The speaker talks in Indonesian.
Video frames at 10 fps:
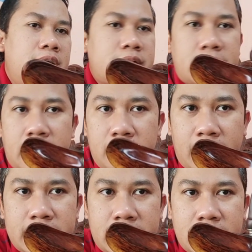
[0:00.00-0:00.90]
Dan kalau
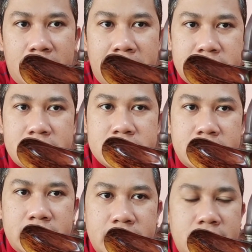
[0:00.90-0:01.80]
kalian amati di
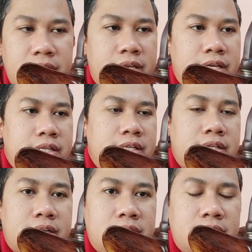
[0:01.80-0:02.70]
sini, ini
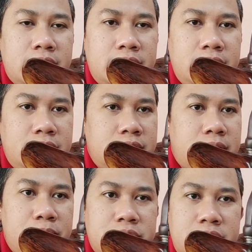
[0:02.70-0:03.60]
ini
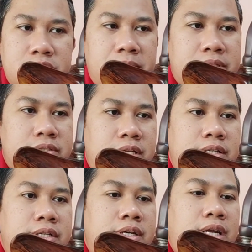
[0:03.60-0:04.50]
tembus ini sobat.
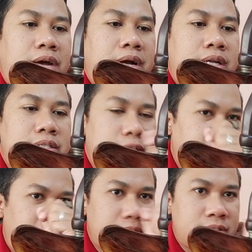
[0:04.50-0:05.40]
Jadi ini kerawangan. Jadi
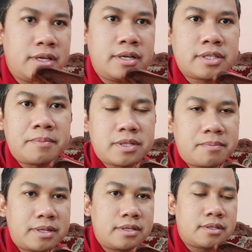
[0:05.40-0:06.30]
kalau eh,
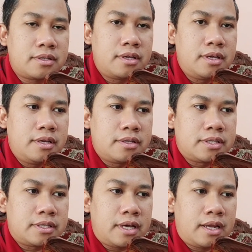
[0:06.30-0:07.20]
teman-teman uh,
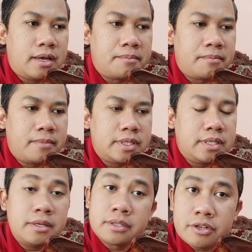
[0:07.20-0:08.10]
di dalam
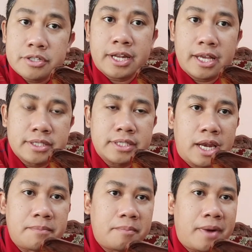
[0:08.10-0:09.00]
ini tosan aji
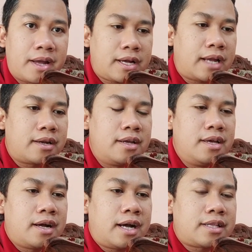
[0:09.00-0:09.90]
dalam memaharkan
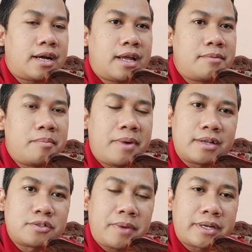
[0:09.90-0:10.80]
katakanlah
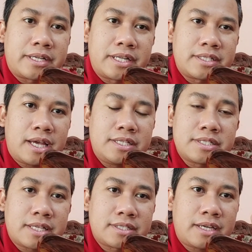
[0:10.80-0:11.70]
memahar cuma dedetnya ini
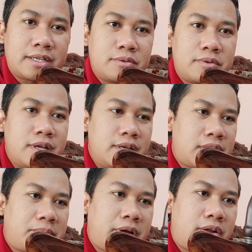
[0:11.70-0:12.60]
saja gitu.
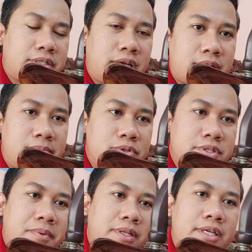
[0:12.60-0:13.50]
Tapi kalau dia tembus
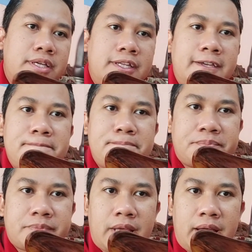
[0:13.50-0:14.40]
seperti ini,
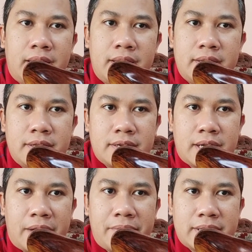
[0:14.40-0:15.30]
nah
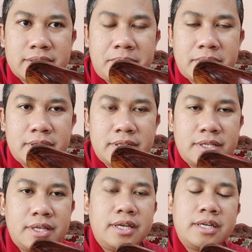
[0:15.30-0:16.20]
kerawangan seperti
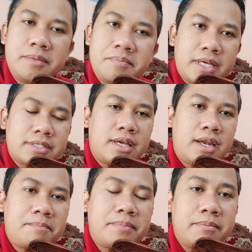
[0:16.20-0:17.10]
ini, ini biasanya
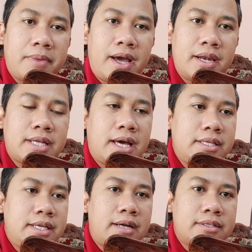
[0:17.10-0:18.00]
lebih mahal
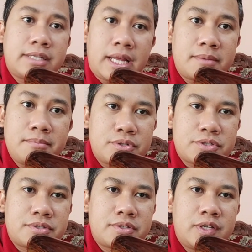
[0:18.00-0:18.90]
dari yang tidak
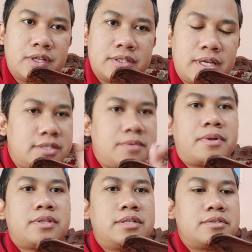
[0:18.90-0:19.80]
tembus jadi
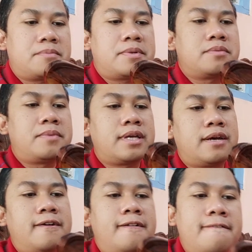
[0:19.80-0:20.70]
seperti itu sahabat semuanya
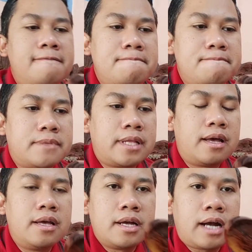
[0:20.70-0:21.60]
nah
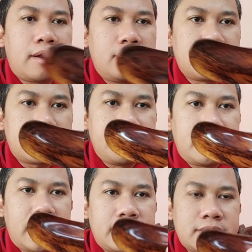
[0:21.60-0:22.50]
kalau untuk di
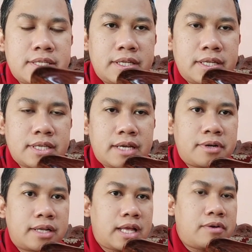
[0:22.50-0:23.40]
mendaknya sendiri saya
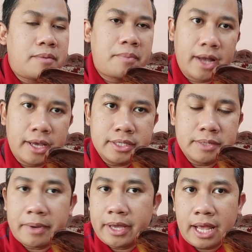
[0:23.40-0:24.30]
kurang tahu apakah ini
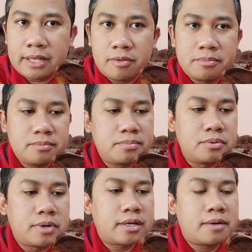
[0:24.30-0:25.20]
perak atau
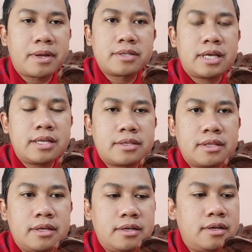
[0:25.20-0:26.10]
bukan kemarin saya
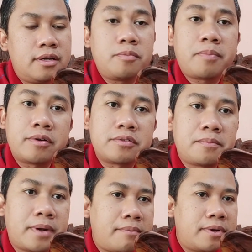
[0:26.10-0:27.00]
e, lupa untuk
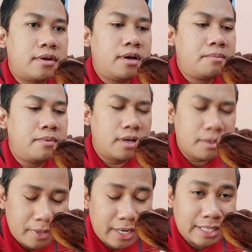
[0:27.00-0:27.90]
menama, e,
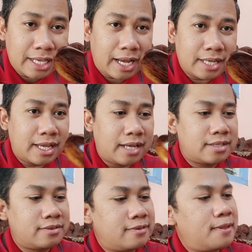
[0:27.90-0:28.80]
menanyakannya gitu